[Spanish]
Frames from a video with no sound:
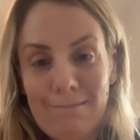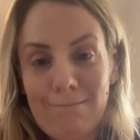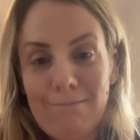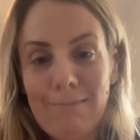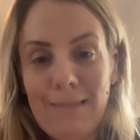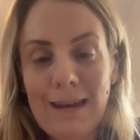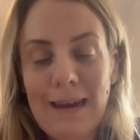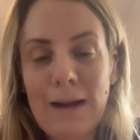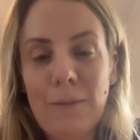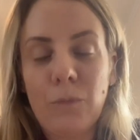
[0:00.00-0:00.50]

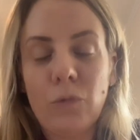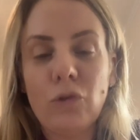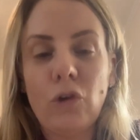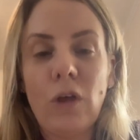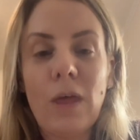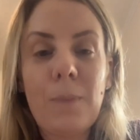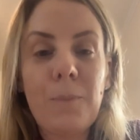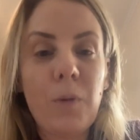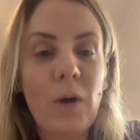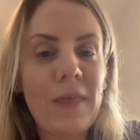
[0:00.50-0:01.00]
en el
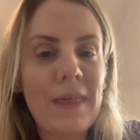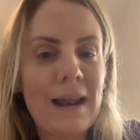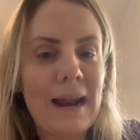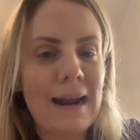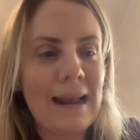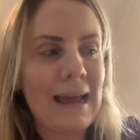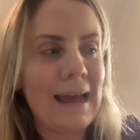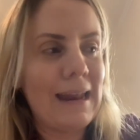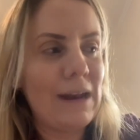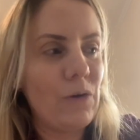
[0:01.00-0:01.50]
mundo después del
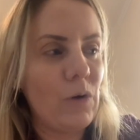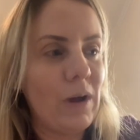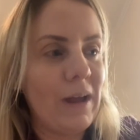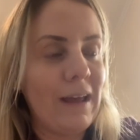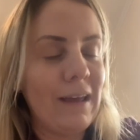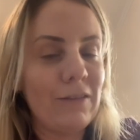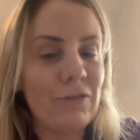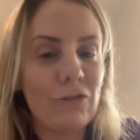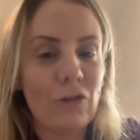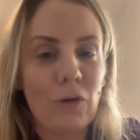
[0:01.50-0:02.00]
arca de
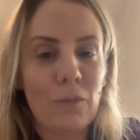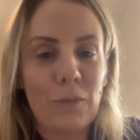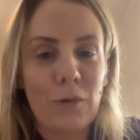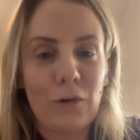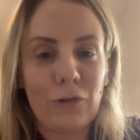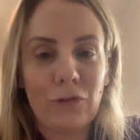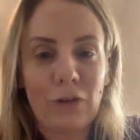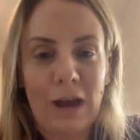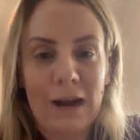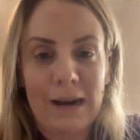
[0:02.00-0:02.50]
Noé,
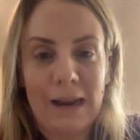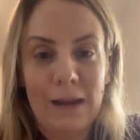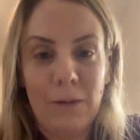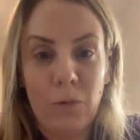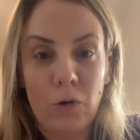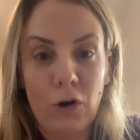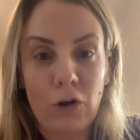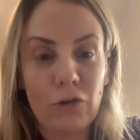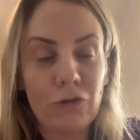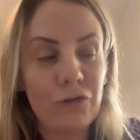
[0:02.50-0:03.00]
somos
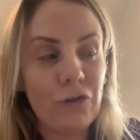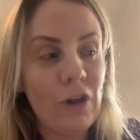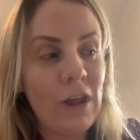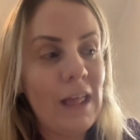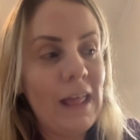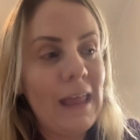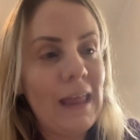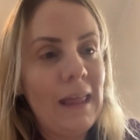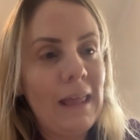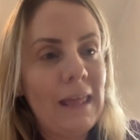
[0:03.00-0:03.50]
carnívoros
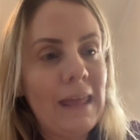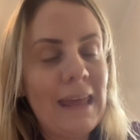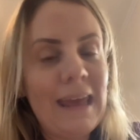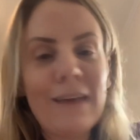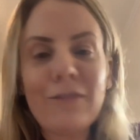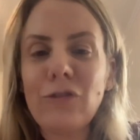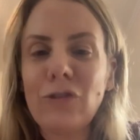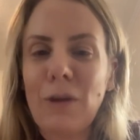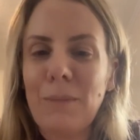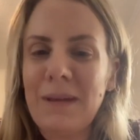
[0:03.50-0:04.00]
y
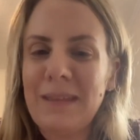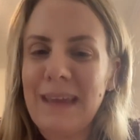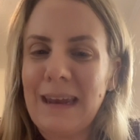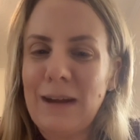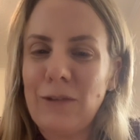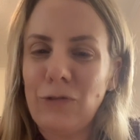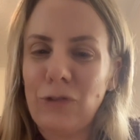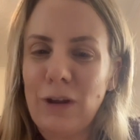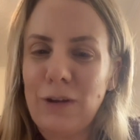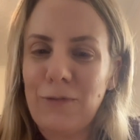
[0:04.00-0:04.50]
eso también
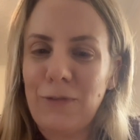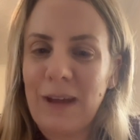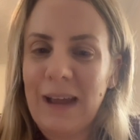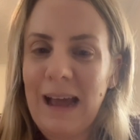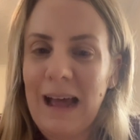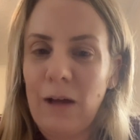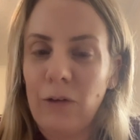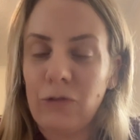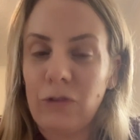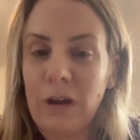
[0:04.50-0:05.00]
tiene un
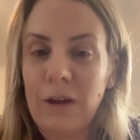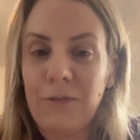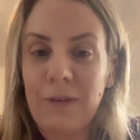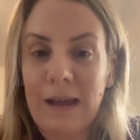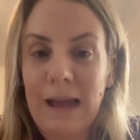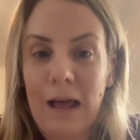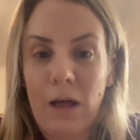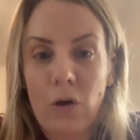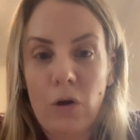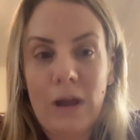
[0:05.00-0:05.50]
significado, un
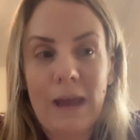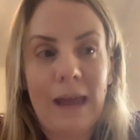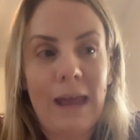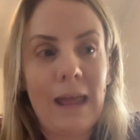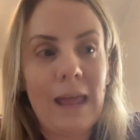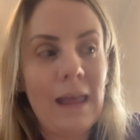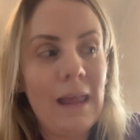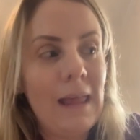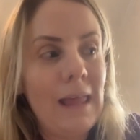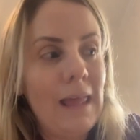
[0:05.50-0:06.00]
significado
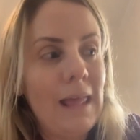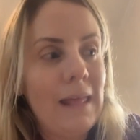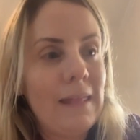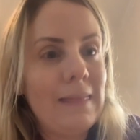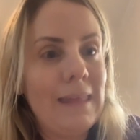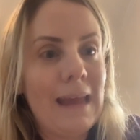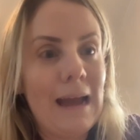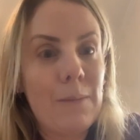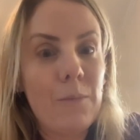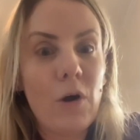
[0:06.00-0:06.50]
que,
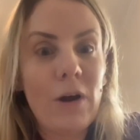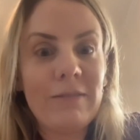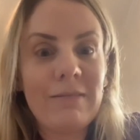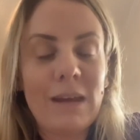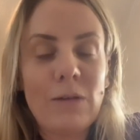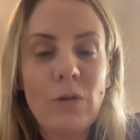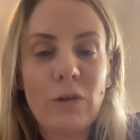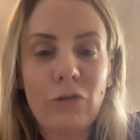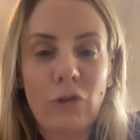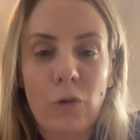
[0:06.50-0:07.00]
digamos,
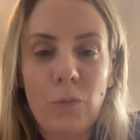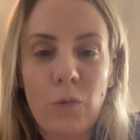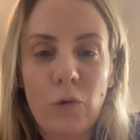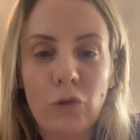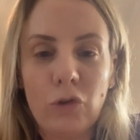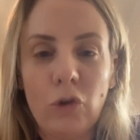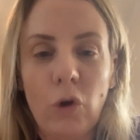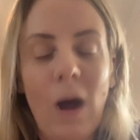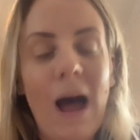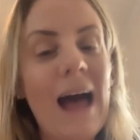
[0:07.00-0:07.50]
este es nuestro
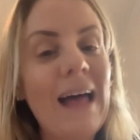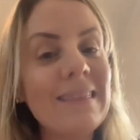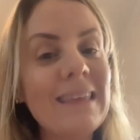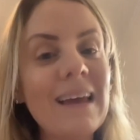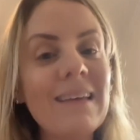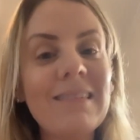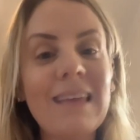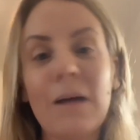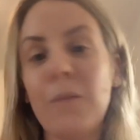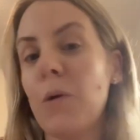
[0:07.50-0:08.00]
mundo.
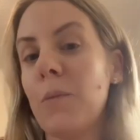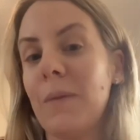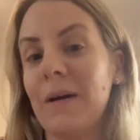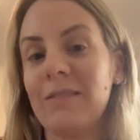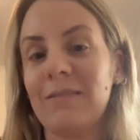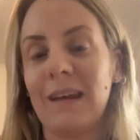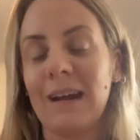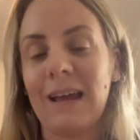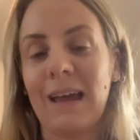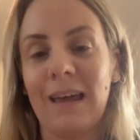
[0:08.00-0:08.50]
Antes estábamos
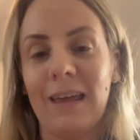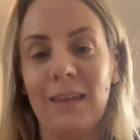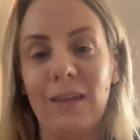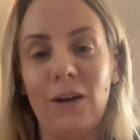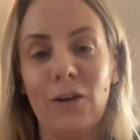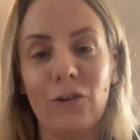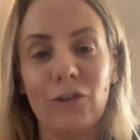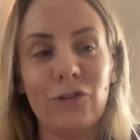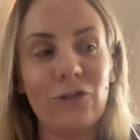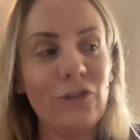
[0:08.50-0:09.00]
más cerca de
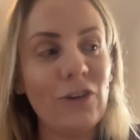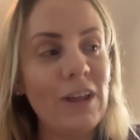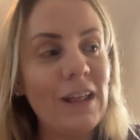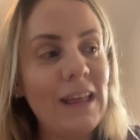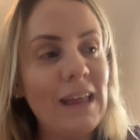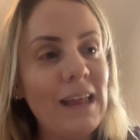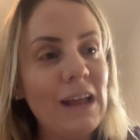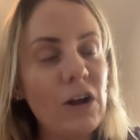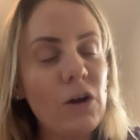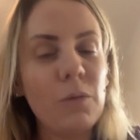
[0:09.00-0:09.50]
Dios,
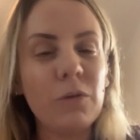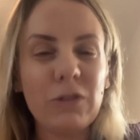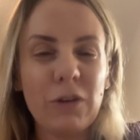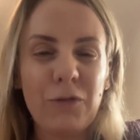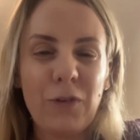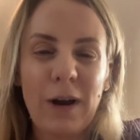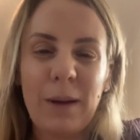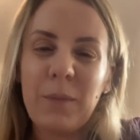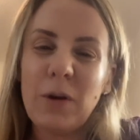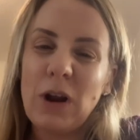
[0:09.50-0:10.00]
como si
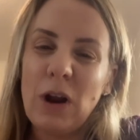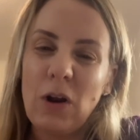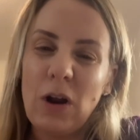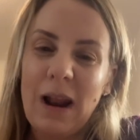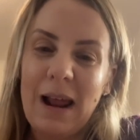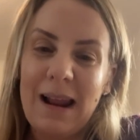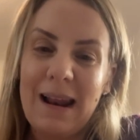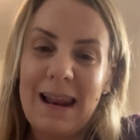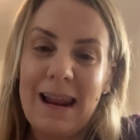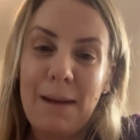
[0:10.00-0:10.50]
fuéramos
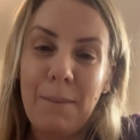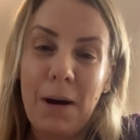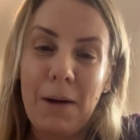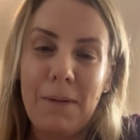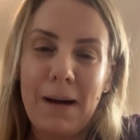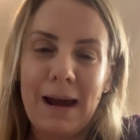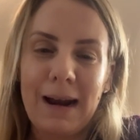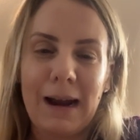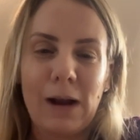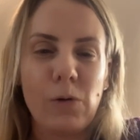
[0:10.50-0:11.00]
la, la
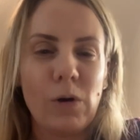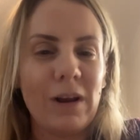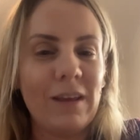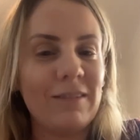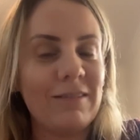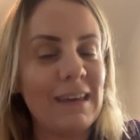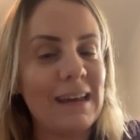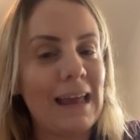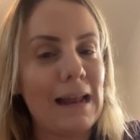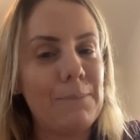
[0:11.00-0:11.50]
Mabá.
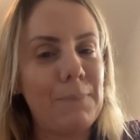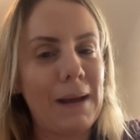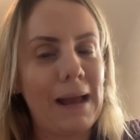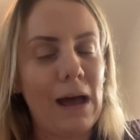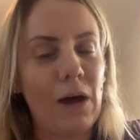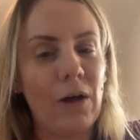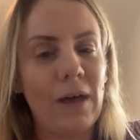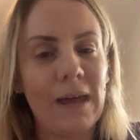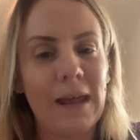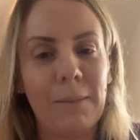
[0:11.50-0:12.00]
Recuérdense que el
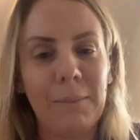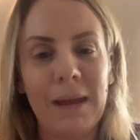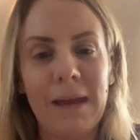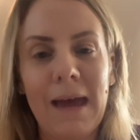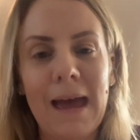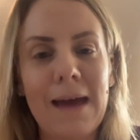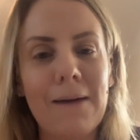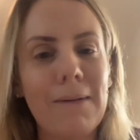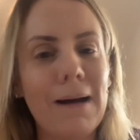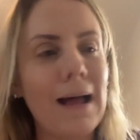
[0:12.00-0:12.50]
pecado de Adam y
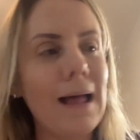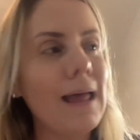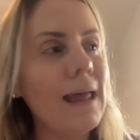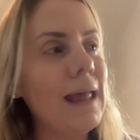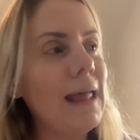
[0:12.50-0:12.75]
Eva